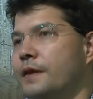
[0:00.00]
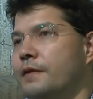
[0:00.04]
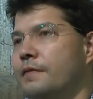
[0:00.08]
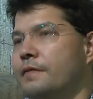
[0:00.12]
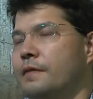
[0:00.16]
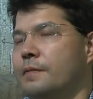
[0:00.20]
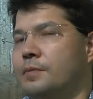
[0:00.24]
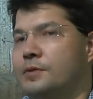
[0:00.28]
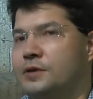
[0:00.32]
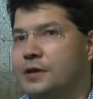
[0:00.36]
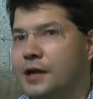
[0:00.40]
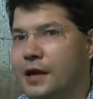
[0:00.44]
В
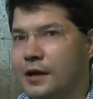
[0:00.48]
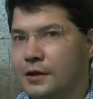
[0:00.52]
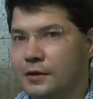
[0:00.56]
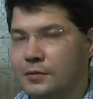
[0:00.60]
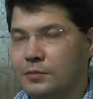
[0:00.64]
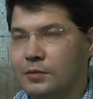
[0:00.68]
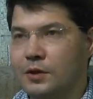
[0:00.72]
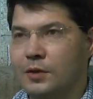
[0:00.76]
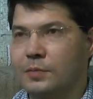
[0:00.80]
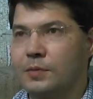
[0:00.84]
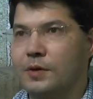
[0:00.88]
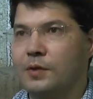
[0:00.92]

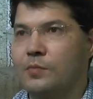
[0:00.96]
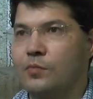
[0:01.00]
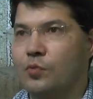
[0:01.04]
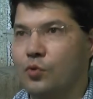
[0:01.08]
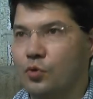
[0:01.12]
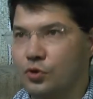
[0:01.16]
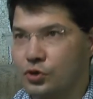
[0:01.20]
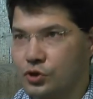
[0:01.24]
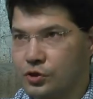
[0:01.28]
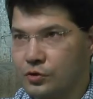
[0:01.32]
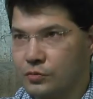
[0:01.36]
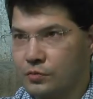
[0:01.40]
абстрактном добре
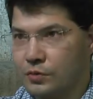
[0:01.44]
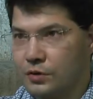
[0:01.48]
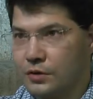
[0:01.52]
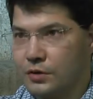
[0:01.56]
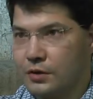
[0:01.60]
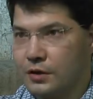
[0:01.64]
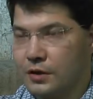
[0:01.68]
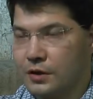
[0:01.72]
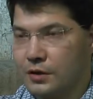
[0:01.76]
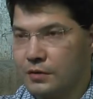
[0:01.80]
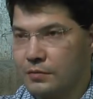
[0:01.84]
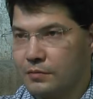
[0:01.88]
может быть,
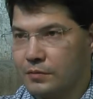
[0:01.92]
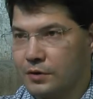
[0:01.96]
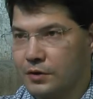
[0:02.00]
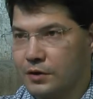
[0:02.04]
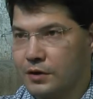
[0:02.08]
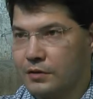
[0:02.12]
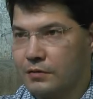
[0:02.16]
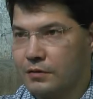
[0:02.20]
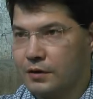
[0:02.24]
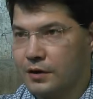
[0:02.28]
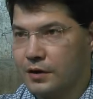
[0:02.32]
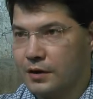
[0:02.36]
да, мы
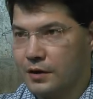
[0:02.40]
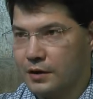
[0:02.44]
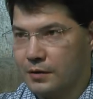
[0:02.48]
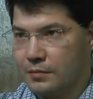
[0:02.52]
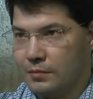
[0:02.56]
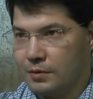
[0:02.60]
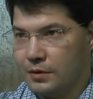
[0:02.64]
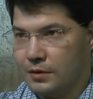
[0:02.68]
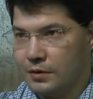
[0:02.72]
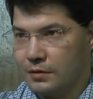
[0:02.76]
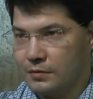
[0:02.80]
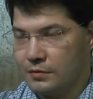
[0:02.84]
говорили об
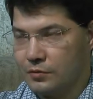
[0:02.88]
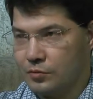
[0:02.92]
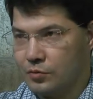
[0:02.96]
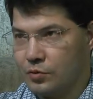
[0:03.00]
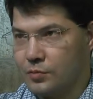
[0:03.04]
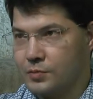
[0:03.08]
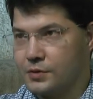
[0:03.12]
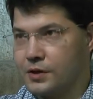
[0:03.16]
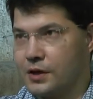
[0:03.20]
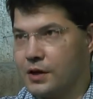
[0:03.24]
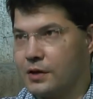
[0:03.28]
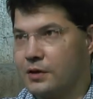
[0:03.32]
этом. Но
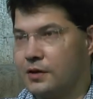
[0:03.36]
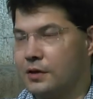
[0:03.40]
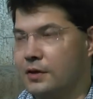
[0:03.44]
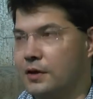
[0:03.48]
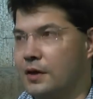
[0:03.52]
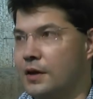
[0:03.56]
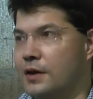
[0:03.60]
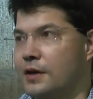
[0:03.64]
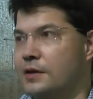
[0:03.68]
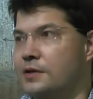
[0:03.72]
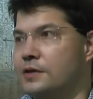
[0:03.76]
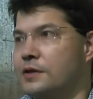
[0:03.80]
абстрактное
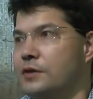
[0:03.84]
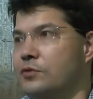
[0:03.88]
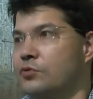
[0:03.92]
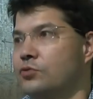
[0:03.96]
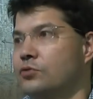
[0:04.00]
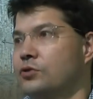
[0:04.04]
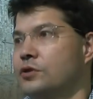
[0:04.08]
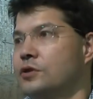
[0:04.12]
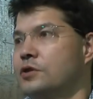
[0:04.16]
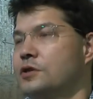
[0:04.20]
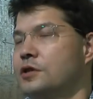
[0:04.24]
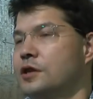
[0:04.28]
как раз
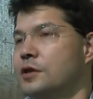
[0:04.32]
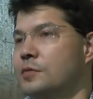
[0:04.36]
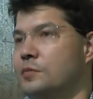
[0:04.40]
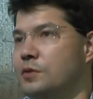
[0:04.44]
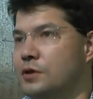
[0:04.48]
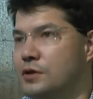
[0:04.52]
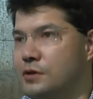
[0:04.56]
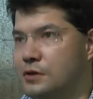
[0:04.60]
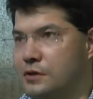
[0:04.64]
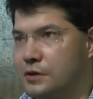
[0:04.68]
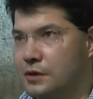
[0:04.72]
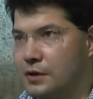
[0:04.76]
закон-то и
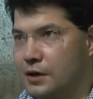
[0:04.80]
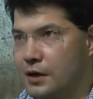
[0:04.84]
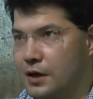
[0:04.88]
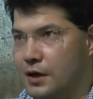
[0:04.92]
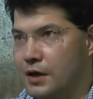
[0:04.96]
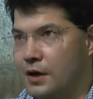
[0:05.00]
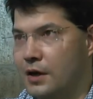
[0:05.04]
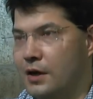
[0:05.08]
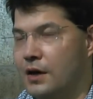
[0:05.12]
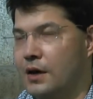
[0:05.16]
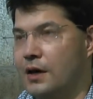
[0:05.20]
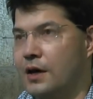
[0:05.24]
стремится
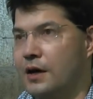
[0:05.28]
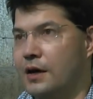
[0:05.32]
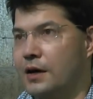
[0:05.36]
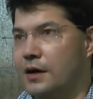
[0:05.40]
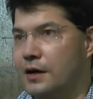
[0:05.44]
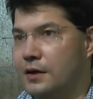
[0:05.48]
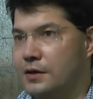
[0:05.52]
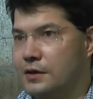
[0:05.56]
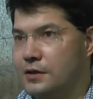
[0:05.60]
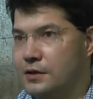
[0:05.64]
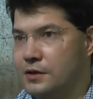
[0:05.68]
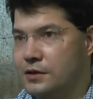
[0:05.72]

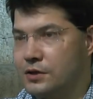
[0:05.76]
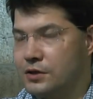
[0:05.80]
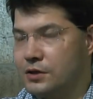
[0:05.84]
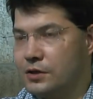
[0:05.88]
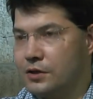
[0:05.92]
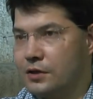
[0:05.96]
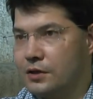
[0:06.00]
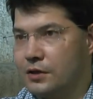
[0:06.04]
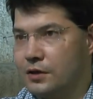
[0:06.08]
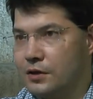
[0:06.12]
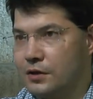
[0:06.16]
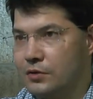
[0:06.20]
оградить
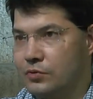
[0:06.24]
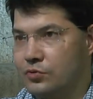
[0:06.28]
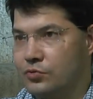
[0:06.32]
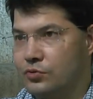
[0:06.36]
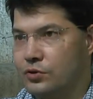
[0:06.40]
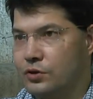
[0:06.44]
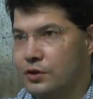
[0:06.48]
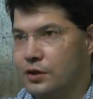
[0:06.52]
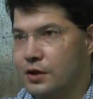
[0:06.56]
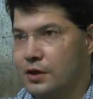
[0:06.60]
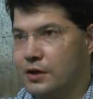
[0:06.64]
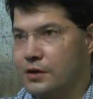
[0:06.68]
э,
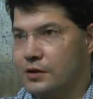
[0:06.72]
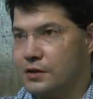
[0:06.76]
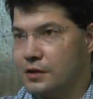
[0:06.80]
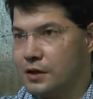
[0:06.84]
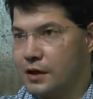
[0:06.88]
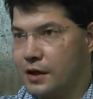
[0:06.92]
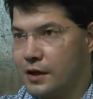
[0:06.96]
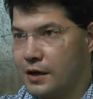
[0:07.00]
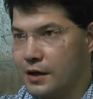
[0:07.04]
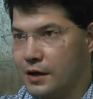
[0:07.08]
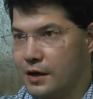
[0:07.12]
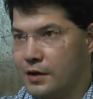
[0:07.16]
людей от
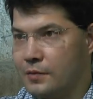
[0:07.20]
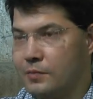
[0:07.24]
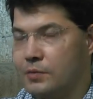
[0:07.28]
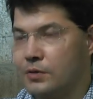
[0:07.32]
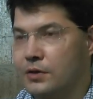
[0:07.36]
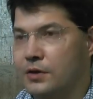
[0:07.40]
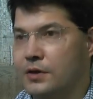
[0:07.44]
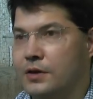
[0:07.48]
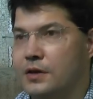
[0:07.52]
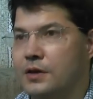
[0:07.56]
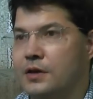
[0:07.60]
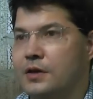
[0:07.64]
зла, как
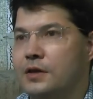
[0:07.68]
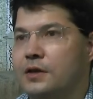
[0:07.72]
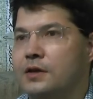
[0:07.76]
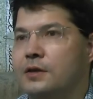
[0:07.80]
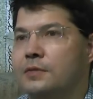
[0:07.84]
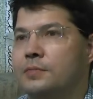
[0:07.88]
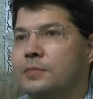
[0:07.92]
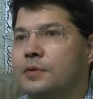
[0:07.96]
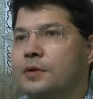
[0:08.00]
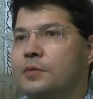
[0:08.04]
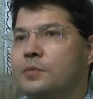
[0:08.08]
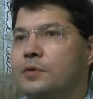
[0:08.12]
бы,
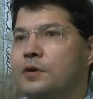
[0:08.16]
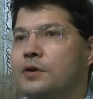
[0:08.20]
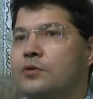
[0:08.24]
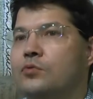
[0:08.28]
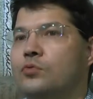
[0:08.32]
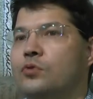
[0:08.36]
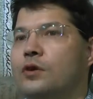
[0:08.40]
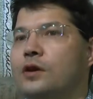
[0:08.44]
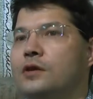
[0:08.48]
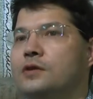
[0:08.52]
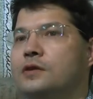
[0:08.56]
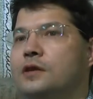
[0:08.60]
и примерно
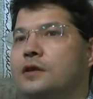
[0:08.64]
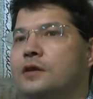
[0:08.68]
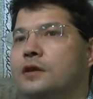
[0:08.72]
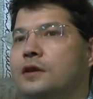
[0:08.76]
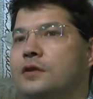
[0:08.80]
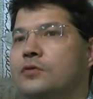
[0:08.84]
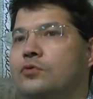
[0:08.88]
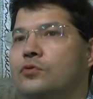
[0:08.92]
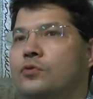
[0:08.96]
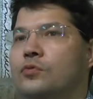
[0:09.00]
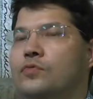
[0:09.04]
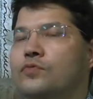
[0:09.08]
указать
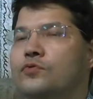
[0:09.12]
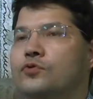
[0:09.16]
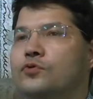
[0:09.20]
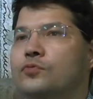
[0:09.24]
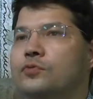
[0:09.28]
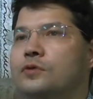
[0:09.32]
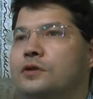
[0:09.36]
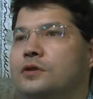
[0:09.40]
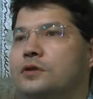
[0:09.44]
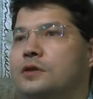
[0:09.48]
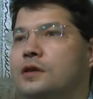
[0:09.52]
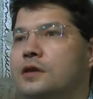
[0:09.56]
на то, в
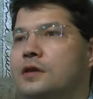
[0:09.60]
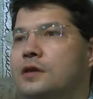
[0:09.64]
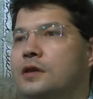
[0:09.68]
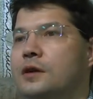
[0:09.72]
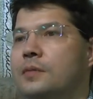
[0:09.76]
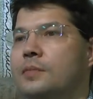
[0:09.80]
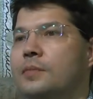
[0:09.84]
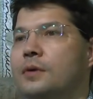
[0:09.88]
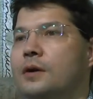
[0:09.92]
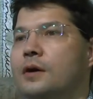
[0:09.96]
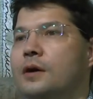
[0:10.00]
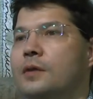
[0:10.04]
чем состоит
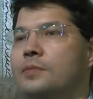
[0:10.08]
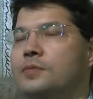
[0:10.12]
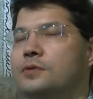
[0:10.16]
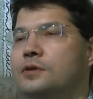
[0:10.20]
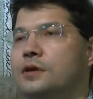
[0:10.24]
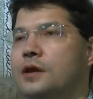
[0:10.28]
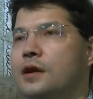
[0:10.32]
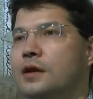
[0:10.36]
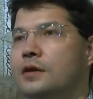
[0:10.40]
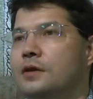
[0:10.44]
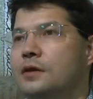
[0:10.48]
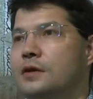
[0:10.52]
аб-
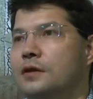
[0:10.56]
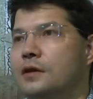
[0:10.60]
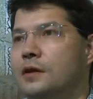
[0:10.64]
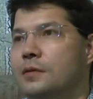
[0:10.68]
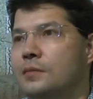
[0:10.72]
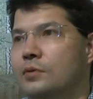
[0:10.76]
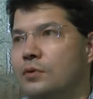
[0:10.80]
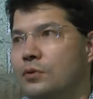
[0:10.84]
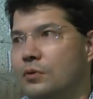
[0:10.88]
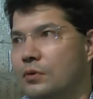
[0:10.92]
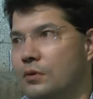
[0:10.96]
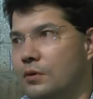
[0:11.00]
абстрактное
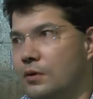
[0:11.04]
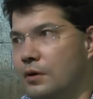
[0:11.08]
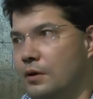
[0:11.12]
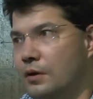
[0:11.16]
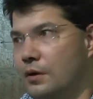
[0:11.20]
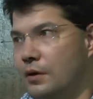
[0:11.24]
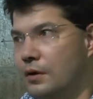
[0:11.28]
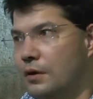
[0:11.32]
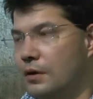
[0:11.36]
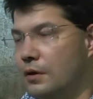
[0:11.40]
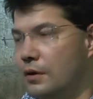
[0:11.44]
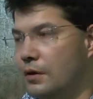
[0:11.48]
добро.
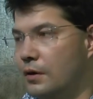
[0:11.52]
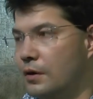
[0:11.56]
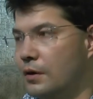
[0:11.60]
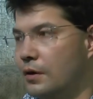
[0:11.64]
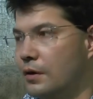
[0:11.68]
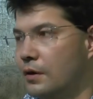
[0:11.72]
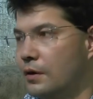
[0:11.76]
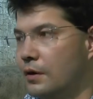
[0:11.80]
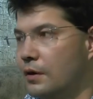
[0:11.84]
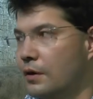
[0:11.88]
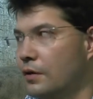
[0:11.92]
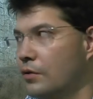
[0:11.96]

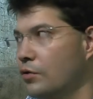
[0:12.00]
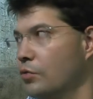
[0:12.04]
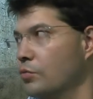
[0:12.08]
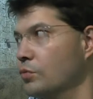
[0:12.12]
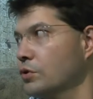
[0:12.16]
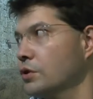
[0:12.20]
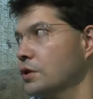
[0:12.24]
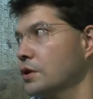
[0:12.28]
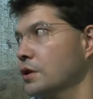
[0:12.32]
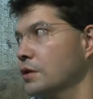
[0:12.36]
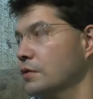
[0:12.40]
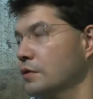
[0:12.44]
Но
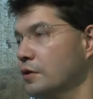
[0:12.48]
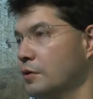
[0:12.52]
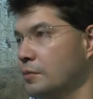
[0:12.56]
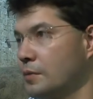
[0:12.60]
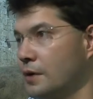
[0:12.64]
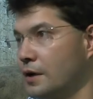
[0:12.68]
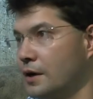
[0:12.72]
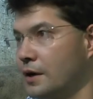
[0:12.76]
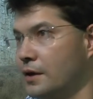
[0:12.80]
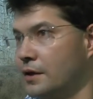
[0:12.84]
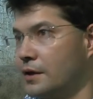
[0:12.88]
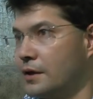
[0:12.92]
мы-то говорим
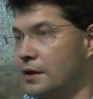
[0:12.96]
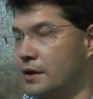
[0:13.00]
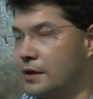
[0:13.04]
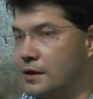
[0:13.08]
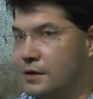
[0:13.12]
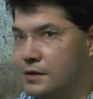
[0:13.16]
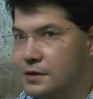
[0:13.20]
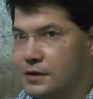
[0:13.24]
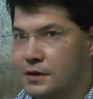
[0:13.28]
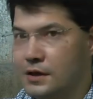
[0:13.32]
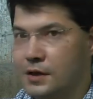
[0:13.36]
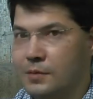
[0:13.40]
о
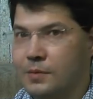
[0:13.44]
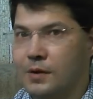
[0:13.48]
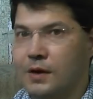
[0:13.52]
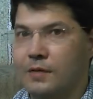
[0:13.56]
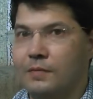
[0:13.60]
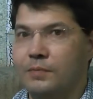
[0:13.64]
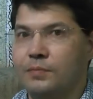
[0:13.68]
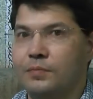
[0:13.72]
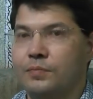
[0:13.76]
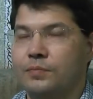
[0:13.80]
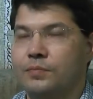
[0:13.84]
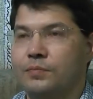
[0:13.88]
конкретности
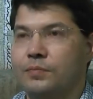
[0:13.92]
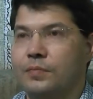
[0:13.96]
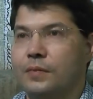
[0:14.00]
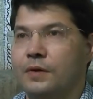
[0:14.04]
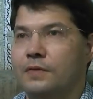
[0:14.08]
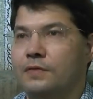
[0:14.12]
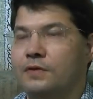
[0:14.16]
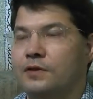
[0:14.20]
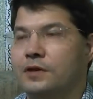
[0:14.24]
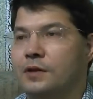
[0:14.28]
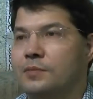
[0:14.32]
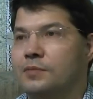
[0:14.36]
добра.
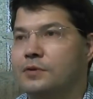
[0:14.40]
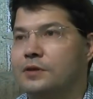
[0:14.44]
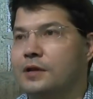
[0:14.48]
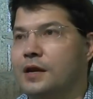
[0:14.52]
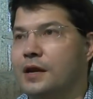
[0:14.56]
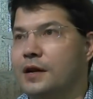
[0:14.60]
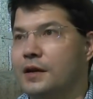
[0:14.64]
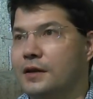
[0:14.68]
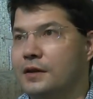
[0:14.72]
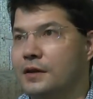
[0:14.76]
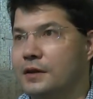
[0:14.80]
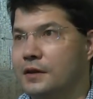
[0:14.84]
А ведь
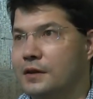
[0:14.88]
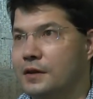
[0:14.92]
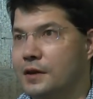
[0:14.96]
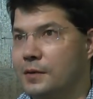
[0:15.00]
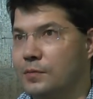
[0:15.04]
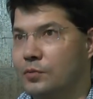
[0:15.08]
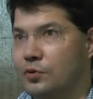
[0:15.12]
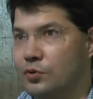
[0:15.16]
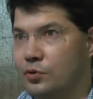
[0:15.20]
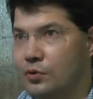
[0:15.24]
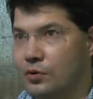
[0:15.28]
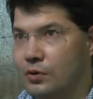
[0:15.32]
абстрактное
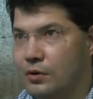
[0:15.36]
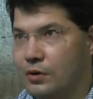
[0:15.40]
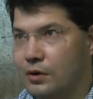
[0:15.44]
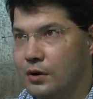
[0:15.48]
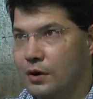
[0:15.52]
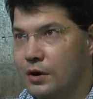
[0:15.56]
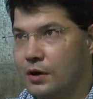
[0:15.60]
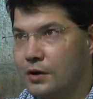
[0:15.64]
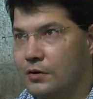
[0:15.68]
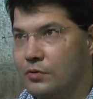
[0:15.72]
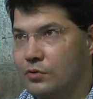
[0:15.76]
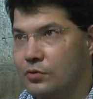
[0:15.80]
добро,
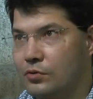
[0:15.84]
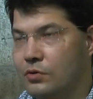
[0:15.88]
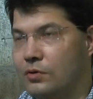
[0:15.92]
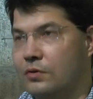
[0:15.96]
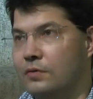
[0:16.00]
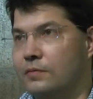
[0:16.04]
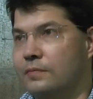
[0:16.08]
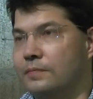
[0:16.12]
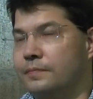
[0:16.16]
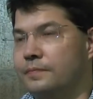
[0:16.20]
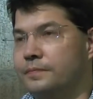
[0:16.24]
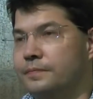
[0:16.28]
оно...